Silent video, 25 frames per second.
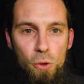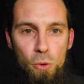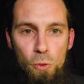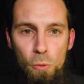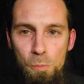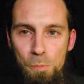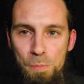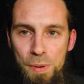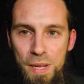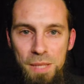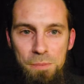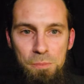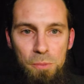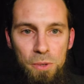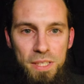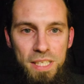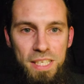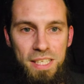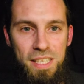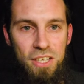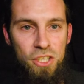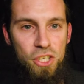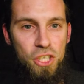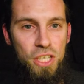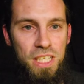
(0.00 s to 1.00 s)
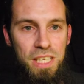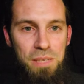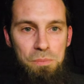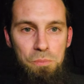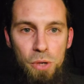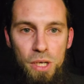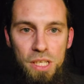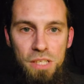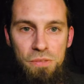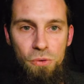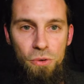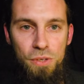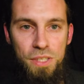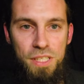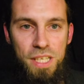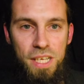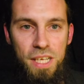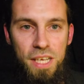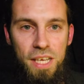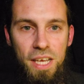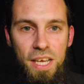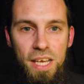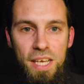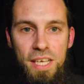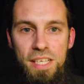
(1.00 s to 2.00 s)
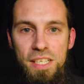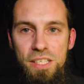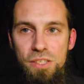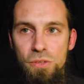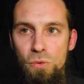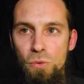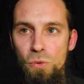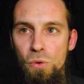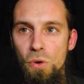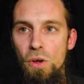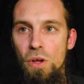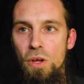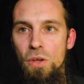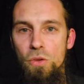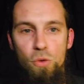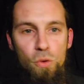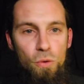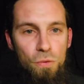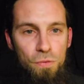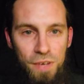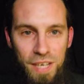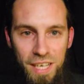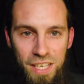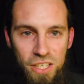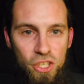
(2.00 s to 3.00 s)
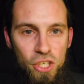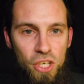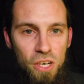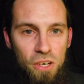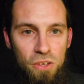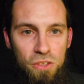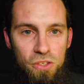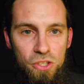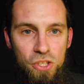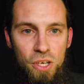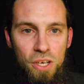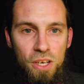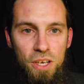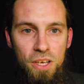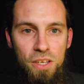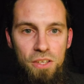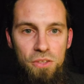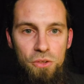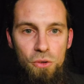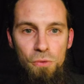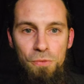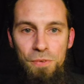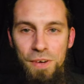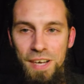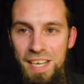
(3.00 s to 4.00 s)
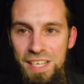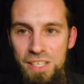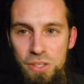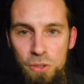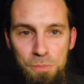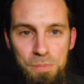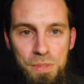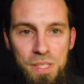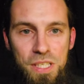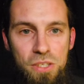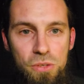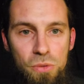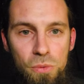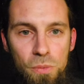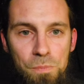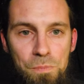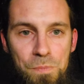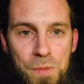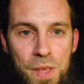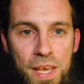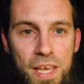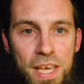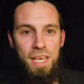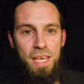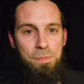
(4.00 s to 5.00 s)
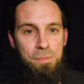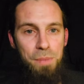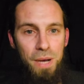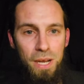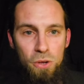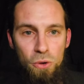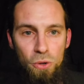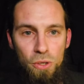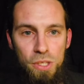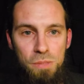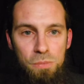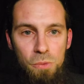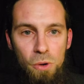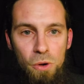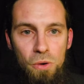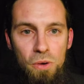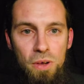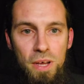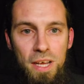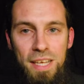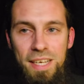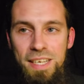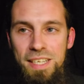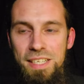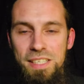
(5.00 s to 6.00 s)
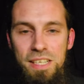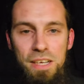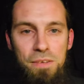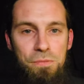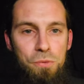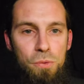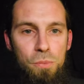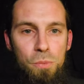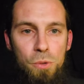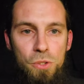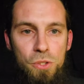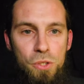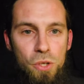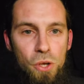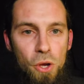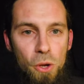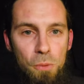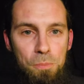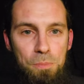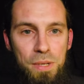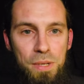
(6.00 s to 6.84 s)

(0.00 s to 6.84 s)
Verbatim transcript: complètement détachés des mœurs français. Ils ont de vrais challenges, de vraies ambitions, et malheureusement, les infomenteurs